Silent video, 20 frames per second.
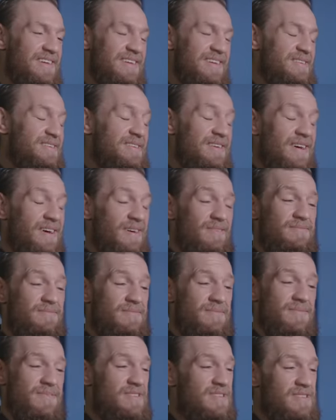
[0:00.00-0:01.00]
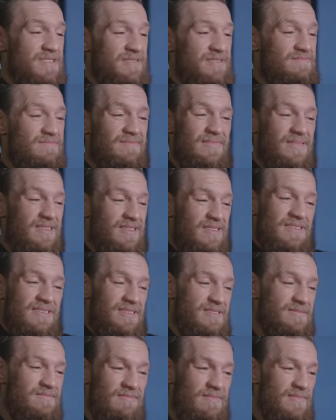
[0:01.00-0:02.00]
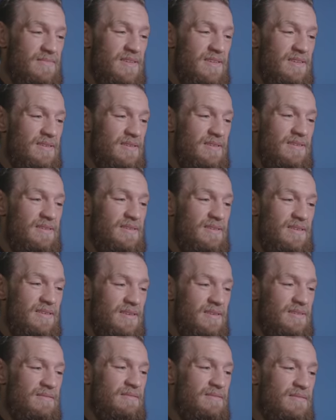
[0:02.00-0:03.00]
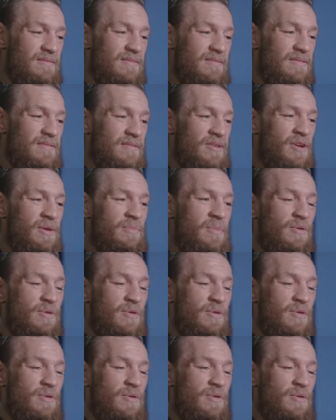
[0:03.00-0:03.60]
Не, это... это Никаких